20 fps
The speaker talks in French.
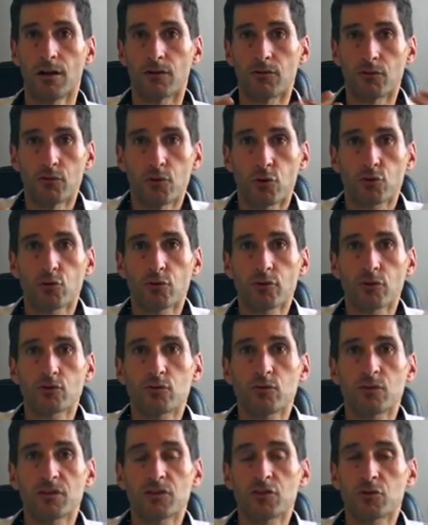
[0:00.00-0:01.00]
Vous vous retrouvez dans
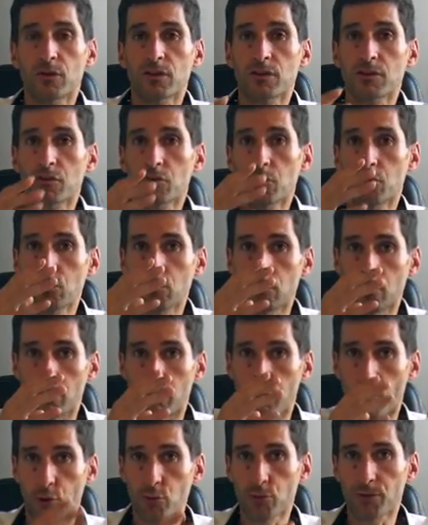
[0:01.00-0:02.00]
une situation
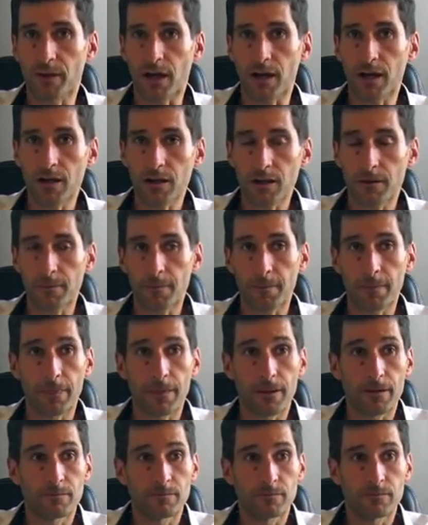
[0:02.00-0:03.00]
brutale,
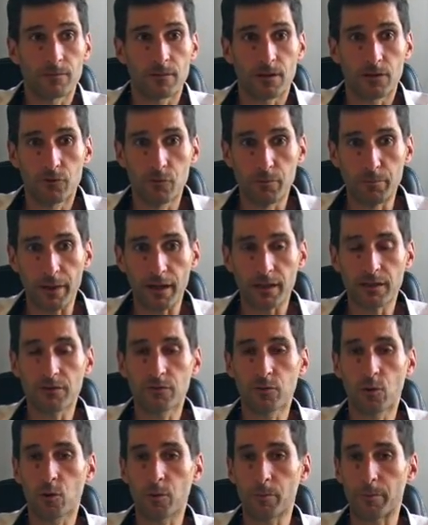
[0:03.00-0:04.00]
vous perdez
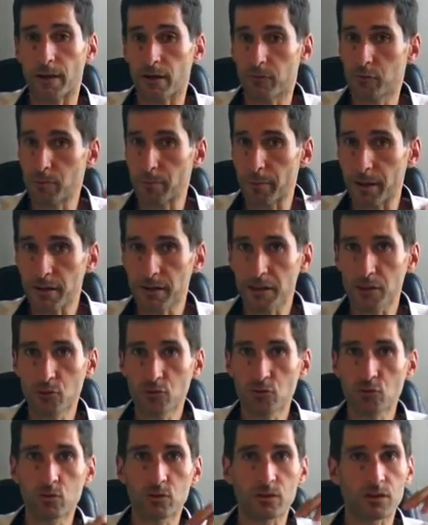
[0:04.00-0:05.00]
vos repères, vous perdez le
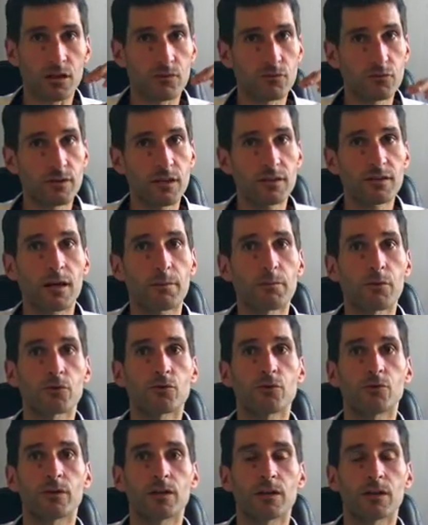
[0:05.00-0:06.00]
soutien, vous êtes
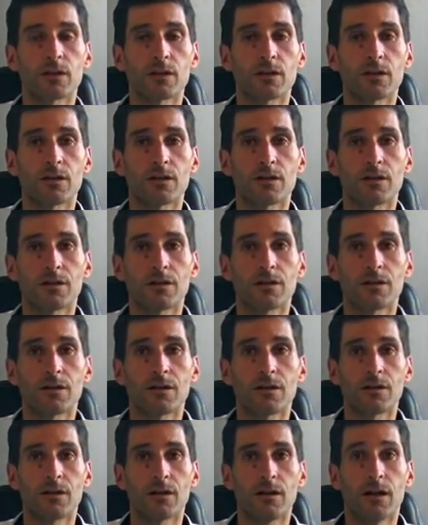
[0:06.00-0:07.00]
abandonné.
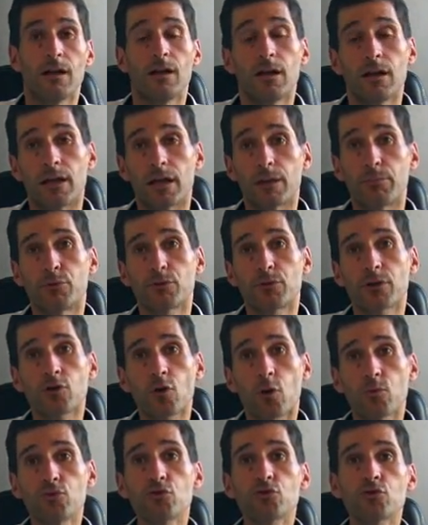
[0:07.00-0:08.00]
Et
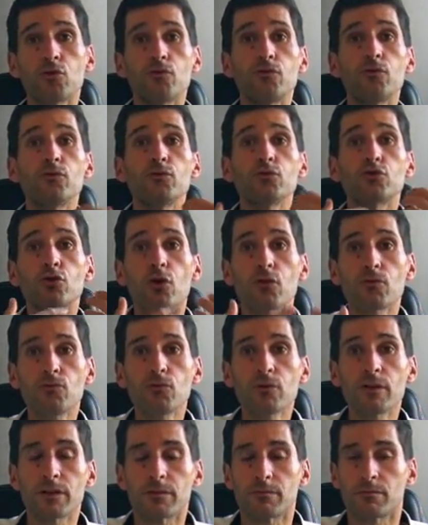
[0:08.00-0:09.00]
peut-être en plus que vous vous en
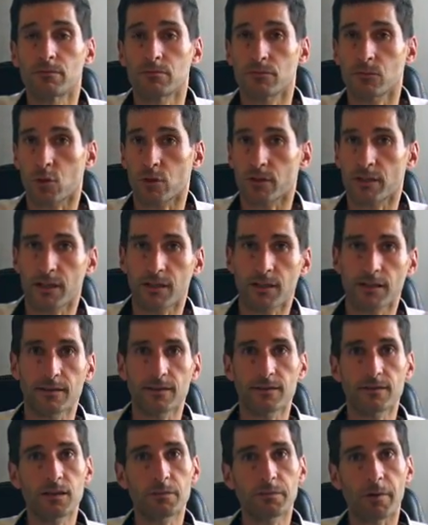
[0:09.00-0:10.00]
voulez. Dans le cas d'un
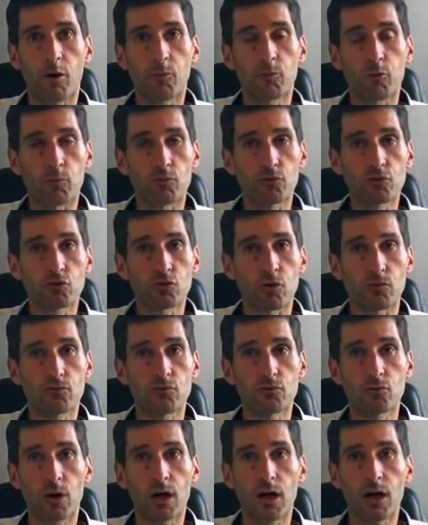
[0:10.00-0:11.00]
décès, par exemple, on peut s'en
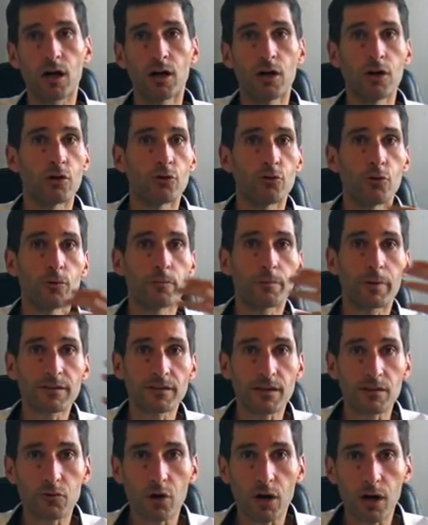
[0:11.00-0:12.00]
vouloir de ne
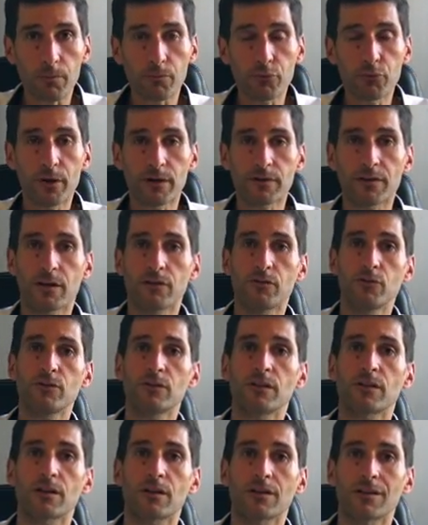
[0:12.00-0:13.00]
pas avoir pu
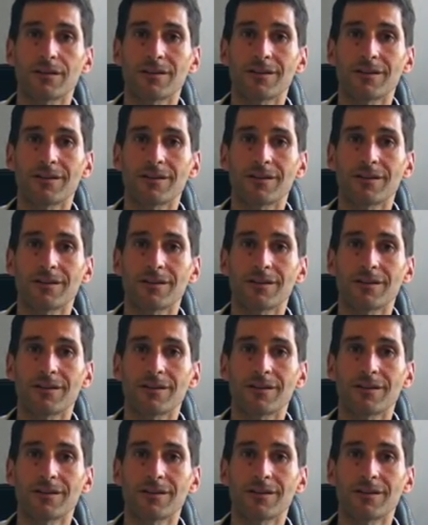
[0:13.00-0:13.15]
intervenir,